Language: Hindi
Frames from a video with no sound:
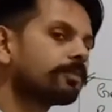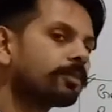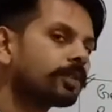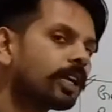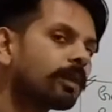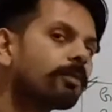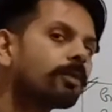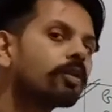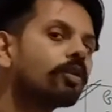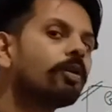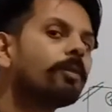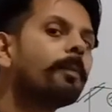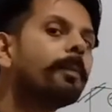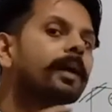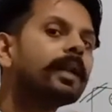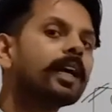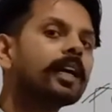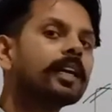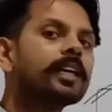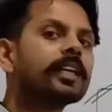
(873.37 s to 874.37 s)
टेबल को
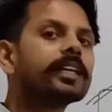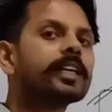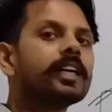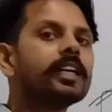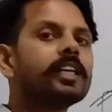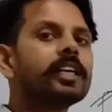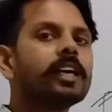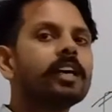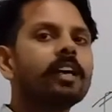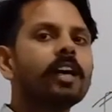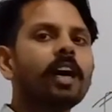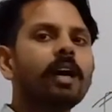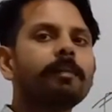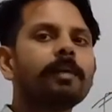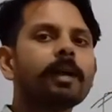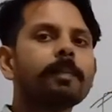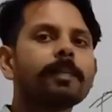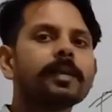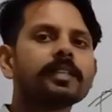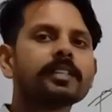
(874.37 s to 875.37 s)
बनाने के लिए
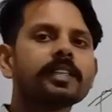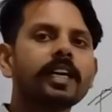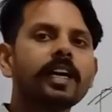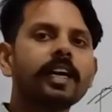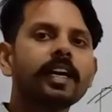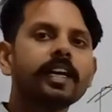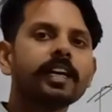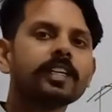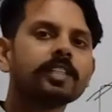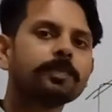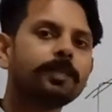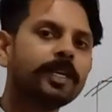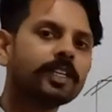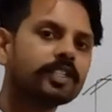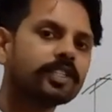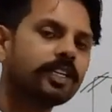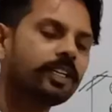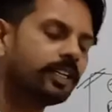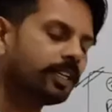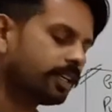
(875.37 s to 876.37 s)
हमारे पास क्या है एक
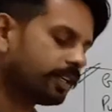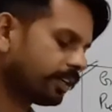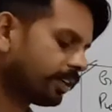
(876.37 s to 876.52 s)
स्पेशल